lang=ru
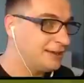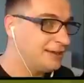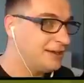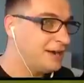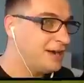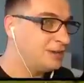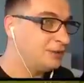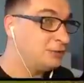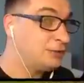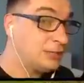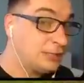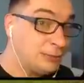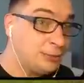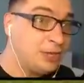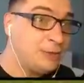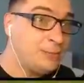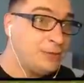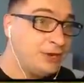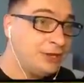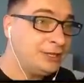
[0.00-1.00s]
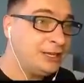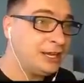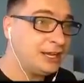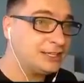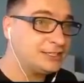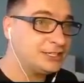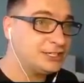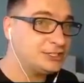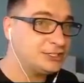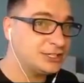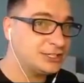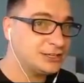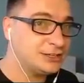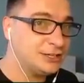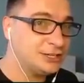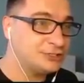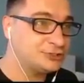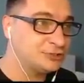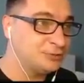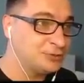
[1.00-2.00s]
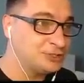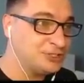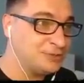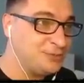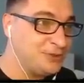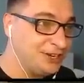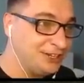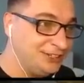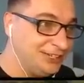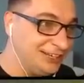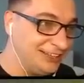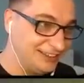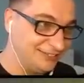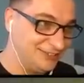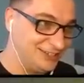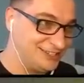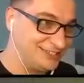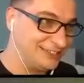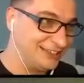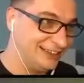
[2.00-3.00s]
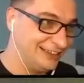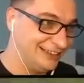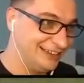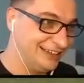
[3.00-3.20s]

А, ну тогда было переныкаться, я же сказал, что можно переныкиваться.